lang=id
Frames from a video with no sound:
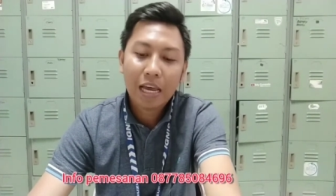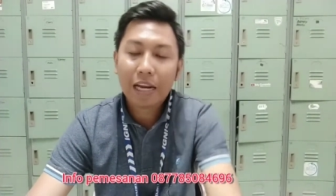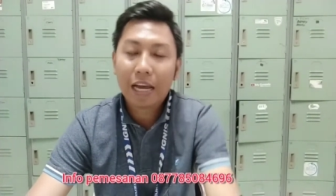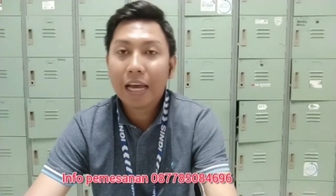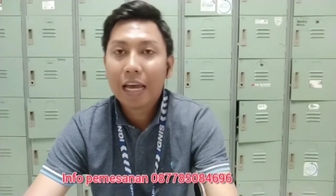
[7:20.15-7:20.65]

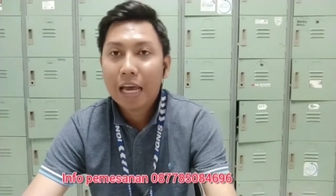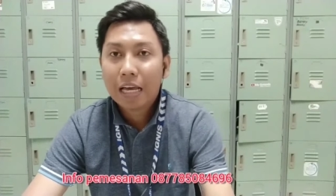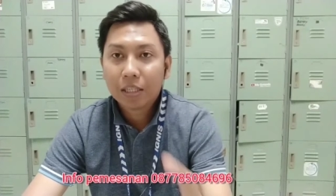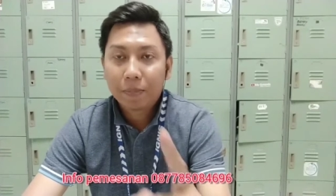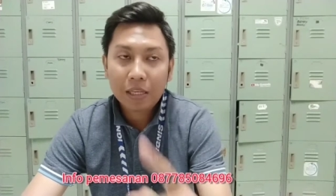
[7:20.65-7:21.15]
Nah,
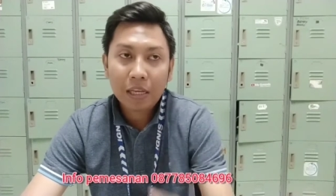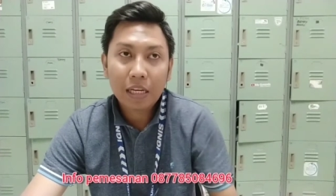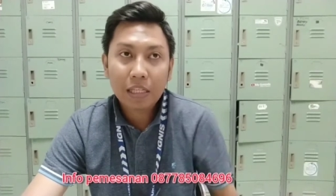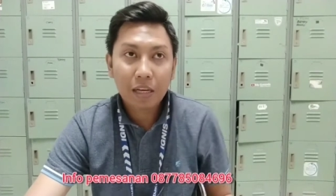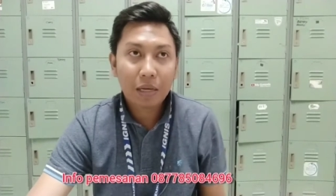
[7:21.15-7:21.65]
seperti yang
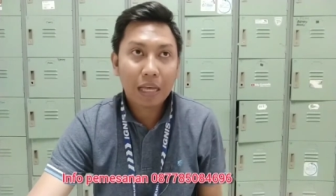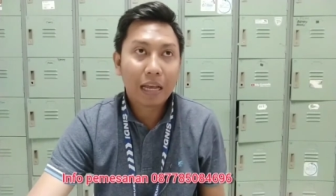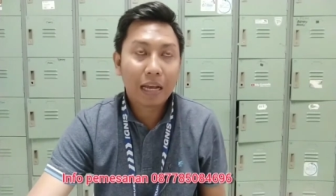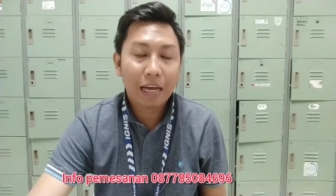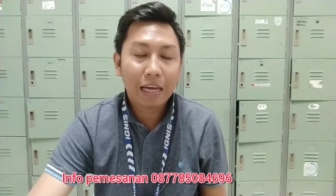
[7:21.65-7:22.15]
tadi saya
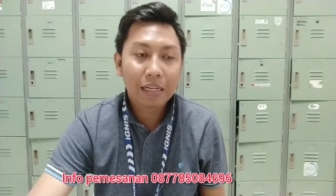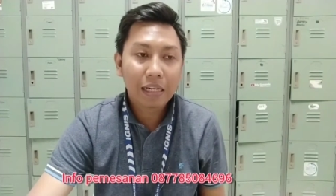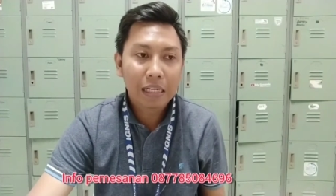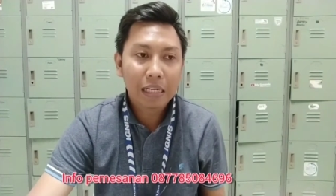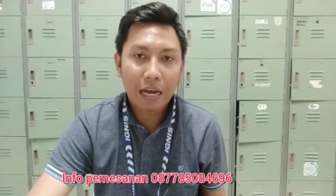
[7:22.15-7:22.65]

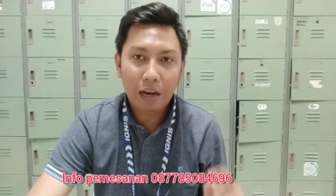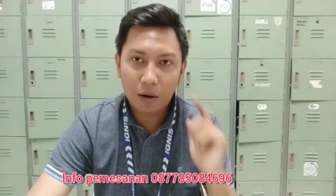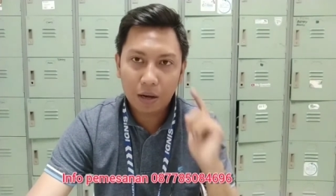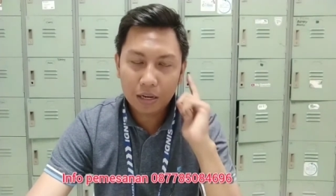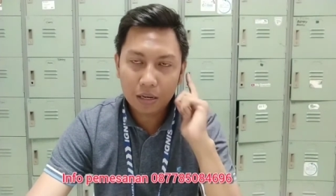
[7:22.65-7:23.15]
katakan di
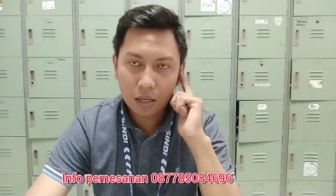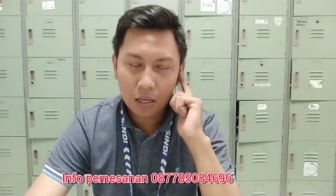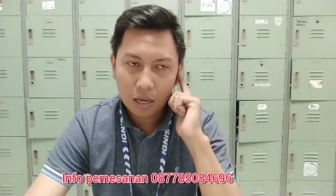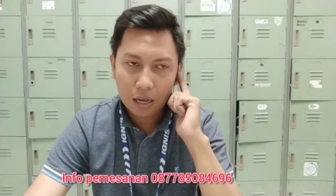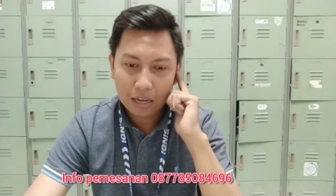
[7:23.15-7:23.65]
awal,
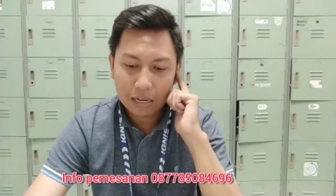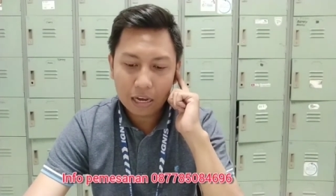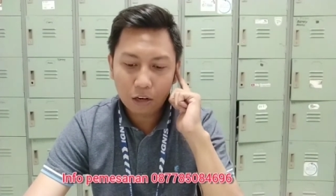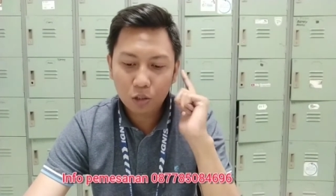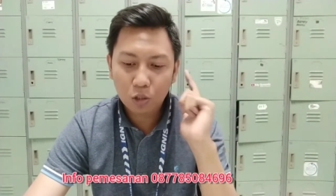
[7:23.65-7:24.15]
eh,
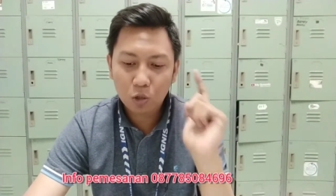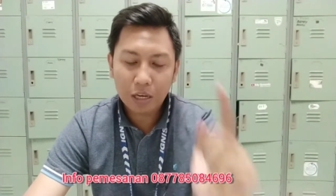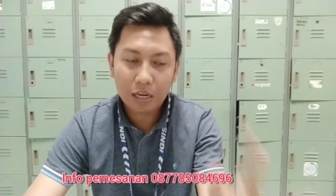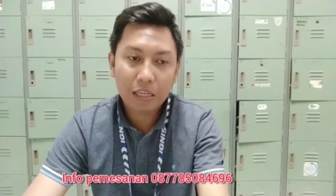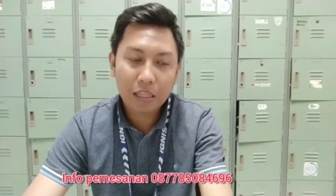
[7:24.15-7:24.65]
kalau Suzuki
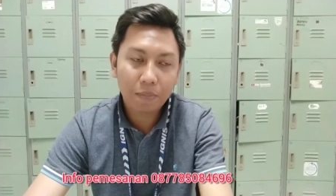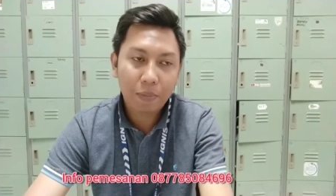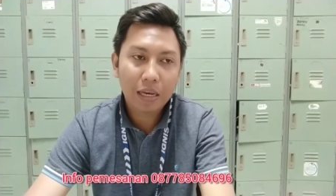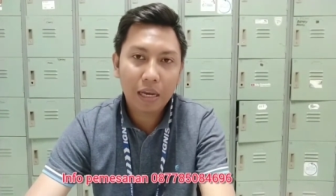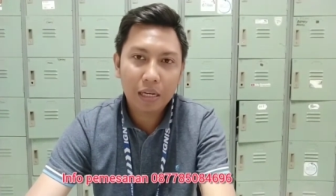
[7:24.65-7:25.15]
R3 tipe
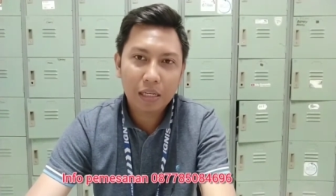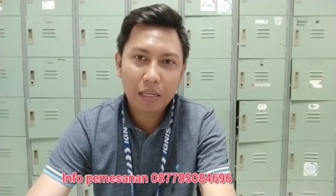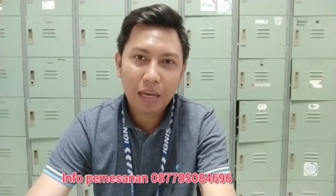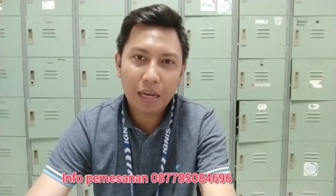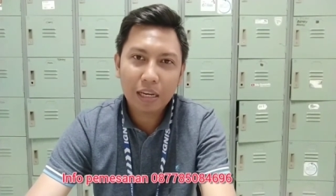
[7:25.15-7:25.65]
GL
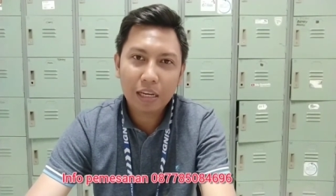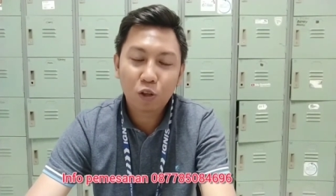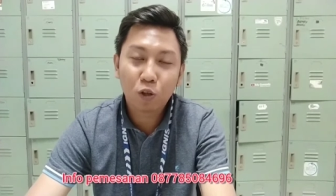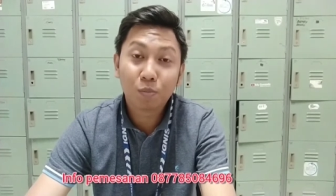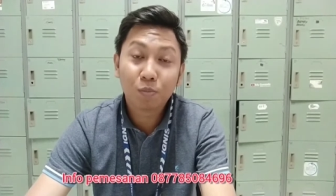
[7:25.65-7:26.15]
ini harganya
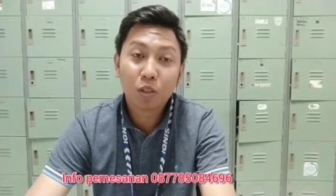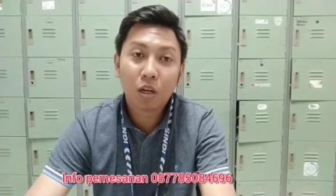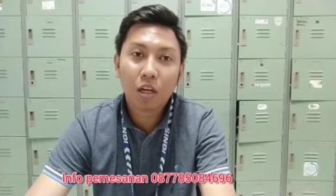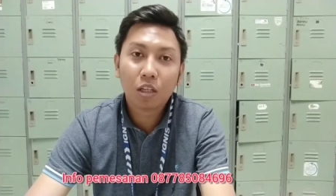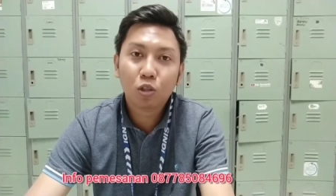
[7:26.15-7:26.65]
cukup
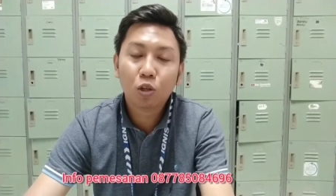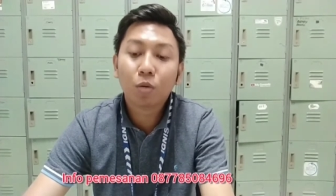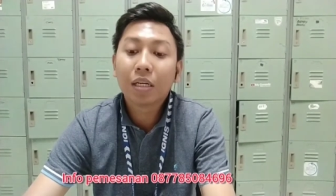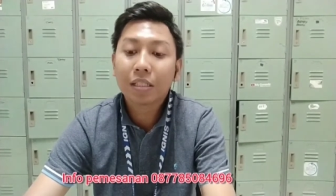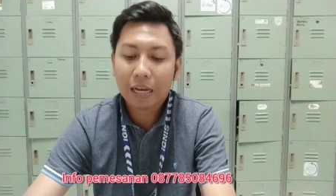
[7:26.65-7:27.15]
eh, cukup
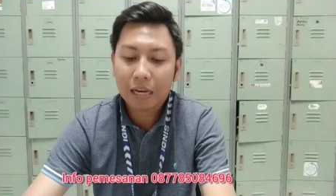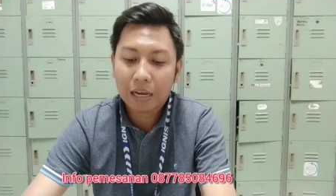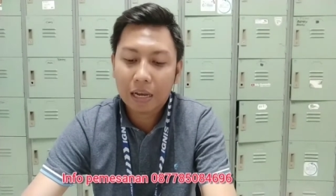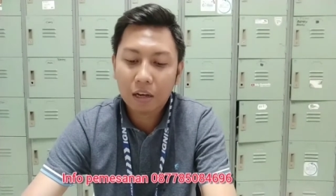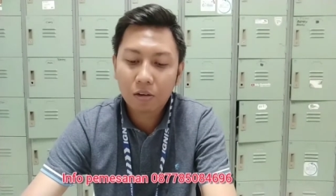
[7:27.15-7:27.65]

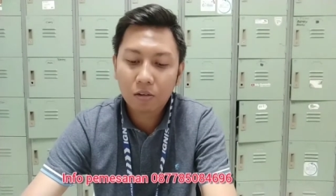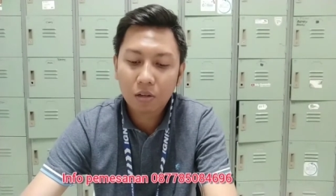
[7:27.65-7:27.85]
terjangkau